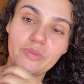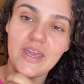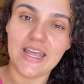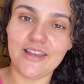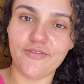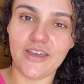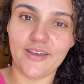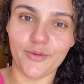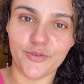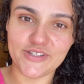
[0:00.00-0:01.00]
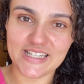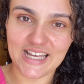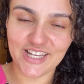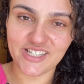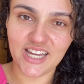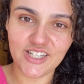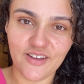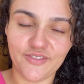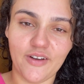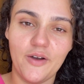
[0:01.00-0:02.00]
Ele veio visitar a gente, vai,
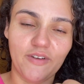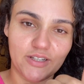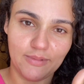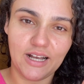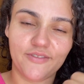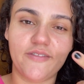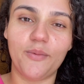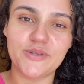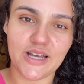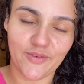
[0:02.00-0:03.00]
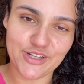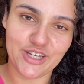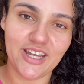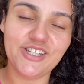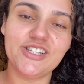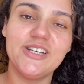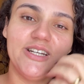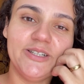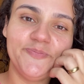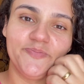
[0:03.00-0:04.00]
vai tomar café, vai almoçar com a gente.
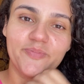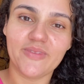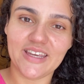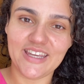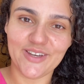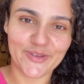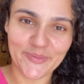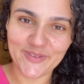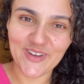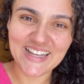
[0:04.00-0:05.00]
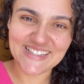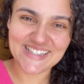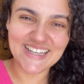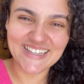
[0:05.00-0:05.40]
E eu tô muito feliz.